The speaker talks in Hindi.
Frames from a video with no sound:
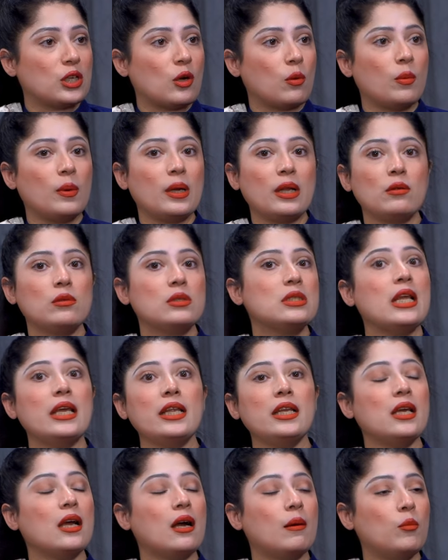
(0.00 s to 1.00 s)
जाए उमर
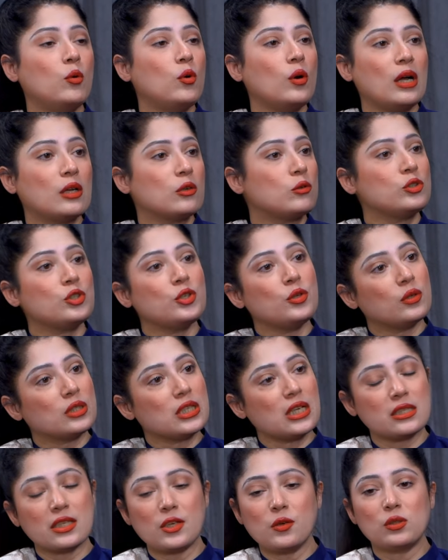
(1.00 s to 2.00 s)
नहीं नहीं अबू कुछ नहीं
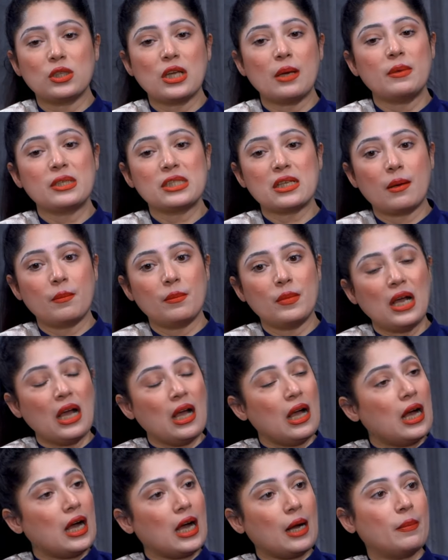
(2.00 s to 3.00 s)
होता सही होता है बस हम
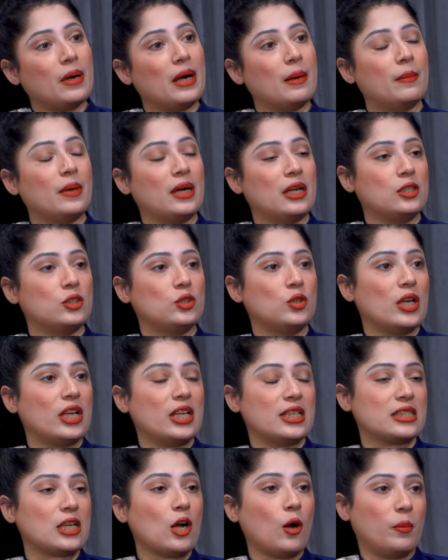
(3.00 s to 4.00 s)
अब हम जो है
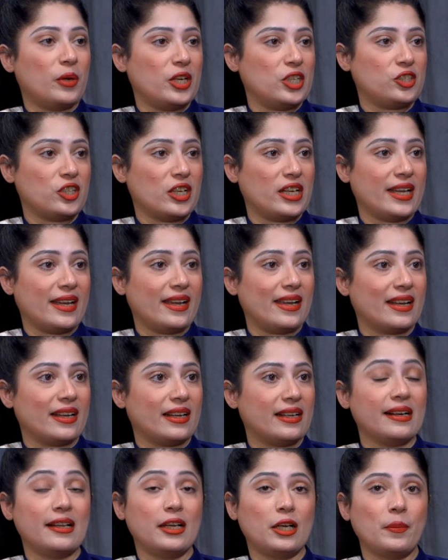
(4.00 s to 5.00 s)
ना इसका ऑपरेशन है
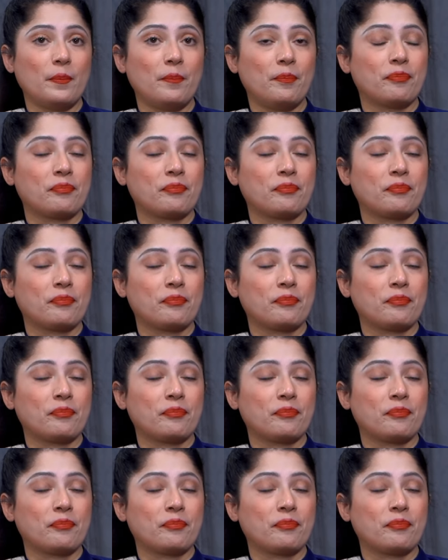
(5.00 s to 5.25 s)
कल